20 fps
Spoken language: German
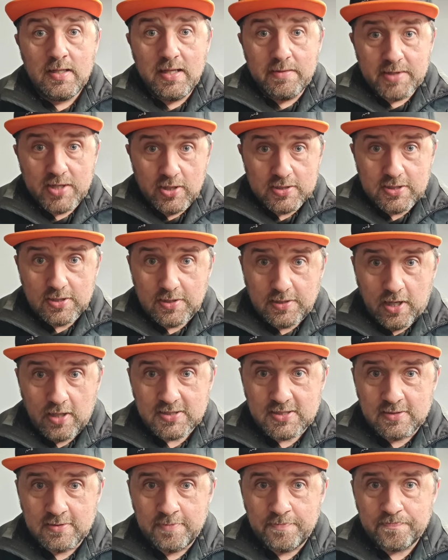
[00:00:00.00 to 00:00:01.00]
Liebe Leute da
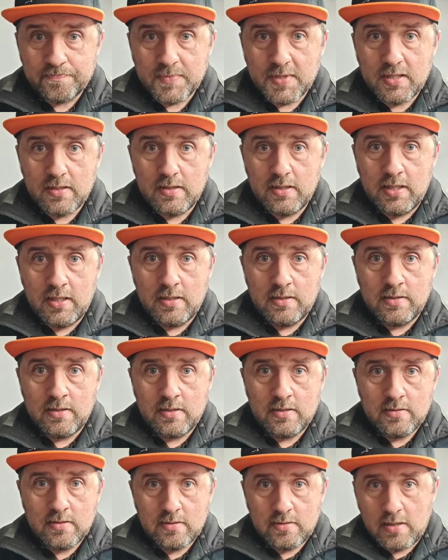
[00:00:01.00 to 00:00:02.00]
draußen
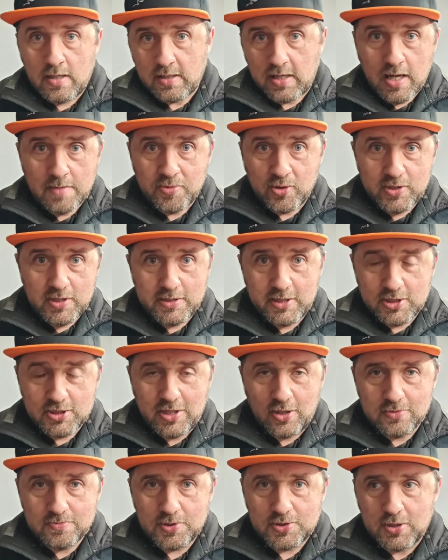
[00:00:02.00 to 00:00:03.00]
in
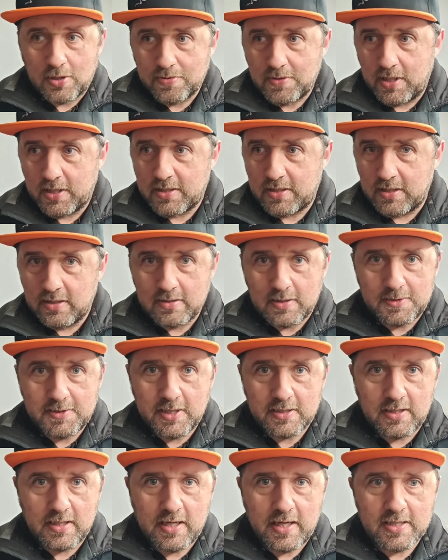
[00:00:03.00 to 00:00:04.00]
agrarpolitisch, landwirtschaftlich
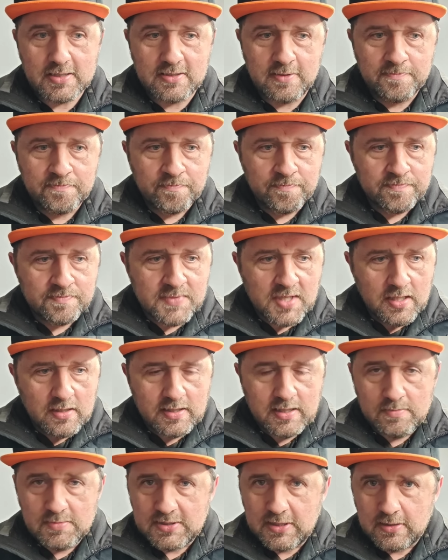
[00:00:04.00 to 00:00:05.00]
interessierten Kreisen,
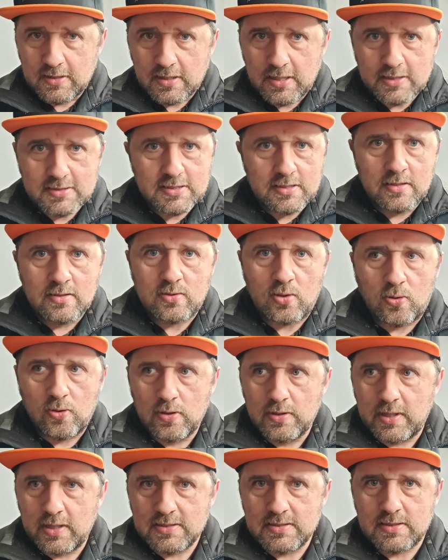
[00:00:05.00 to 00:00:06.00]
kommst in den letzten
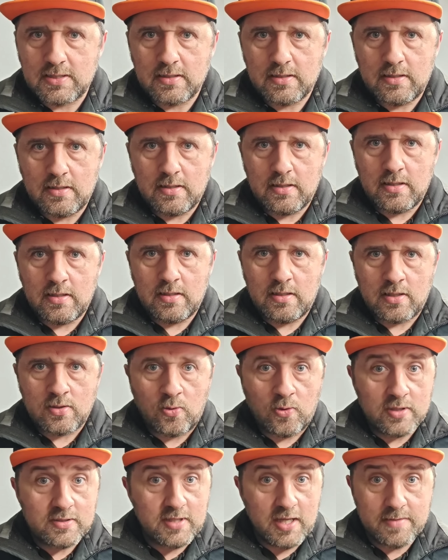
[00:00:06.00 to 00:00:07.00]
Tagen jetzt äh,
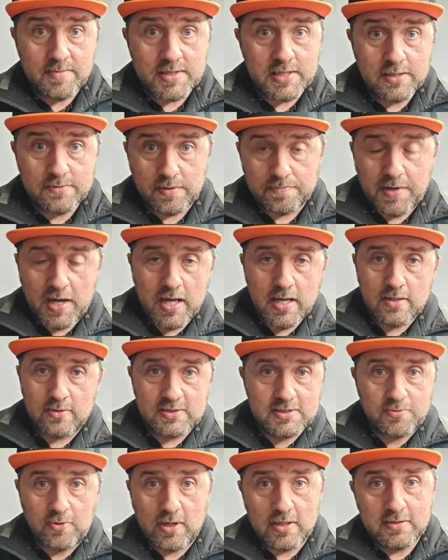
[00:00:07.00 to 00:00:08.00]
an einem Thema nicht vorbei,
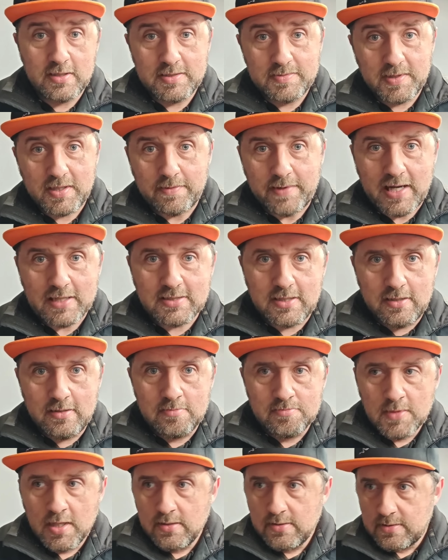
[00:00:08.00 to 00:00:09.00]
und zwar an diesem
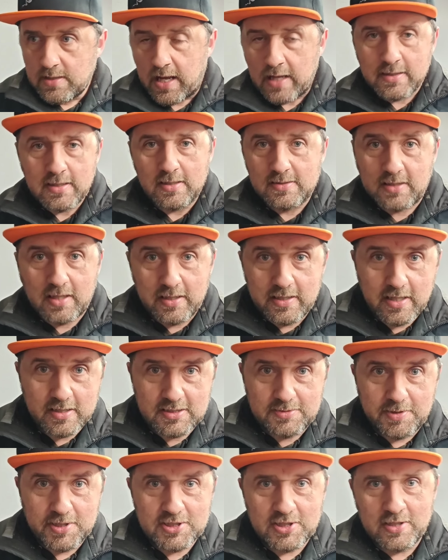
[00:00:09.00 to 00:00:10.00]
quasi
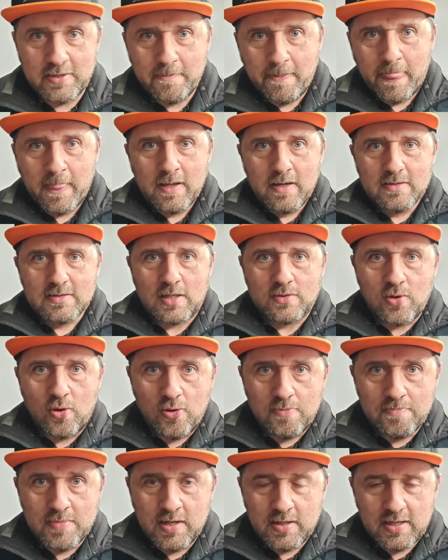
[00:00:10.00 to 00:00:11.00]
Handelskrieg zwischen der
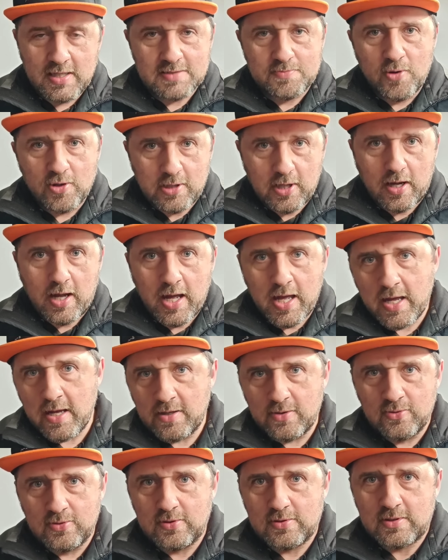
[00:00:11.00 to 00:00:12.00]
NÖM als
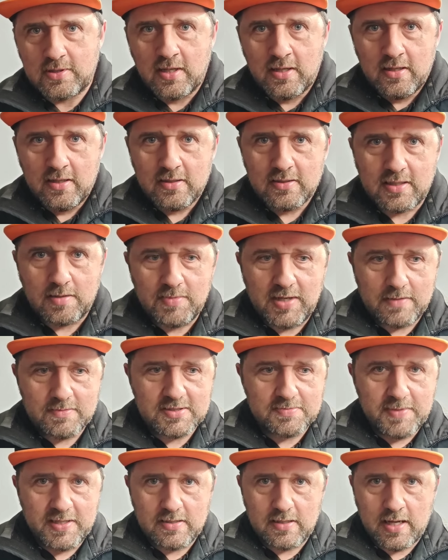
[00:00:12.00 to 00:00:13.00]
Molkerei und dem
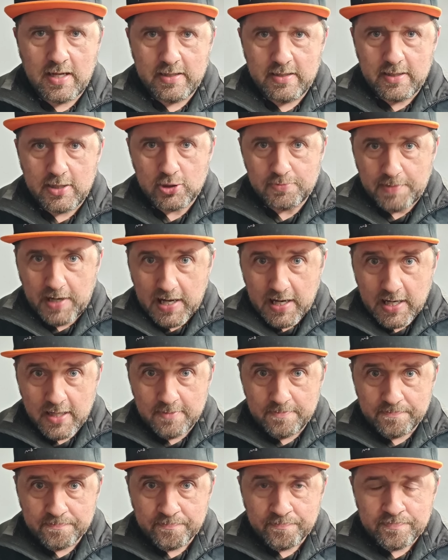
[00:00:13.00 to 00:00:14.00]
Lebensmittelhändler
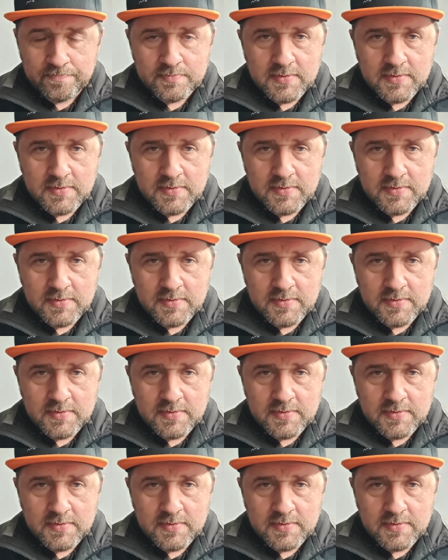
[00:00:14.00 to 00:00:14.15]
Spar,